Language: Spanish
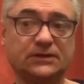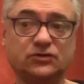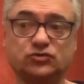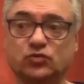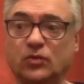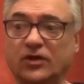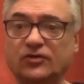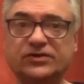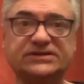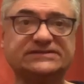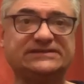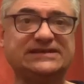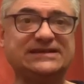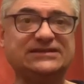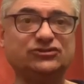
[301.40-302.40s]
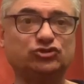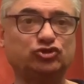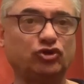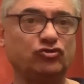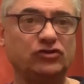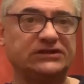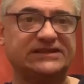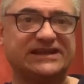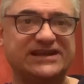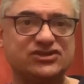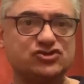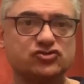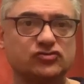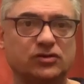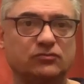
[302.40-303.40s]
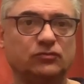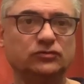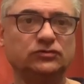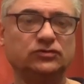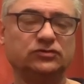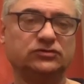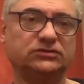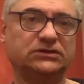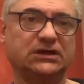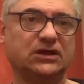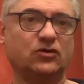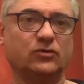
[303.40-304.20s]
Los jugadores tienen todo el derecho del mundo a